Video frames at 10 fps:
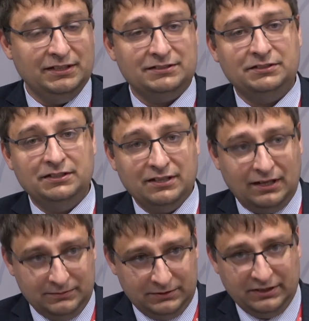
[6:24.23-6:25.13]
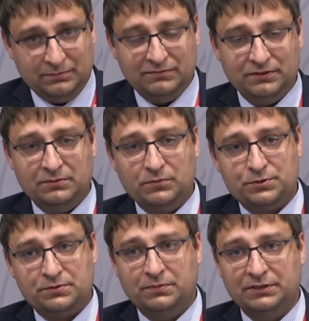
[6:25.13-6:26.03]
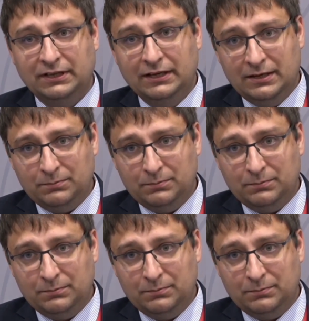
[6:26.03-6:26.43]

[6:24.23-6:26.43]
Есть где, да, требование может быть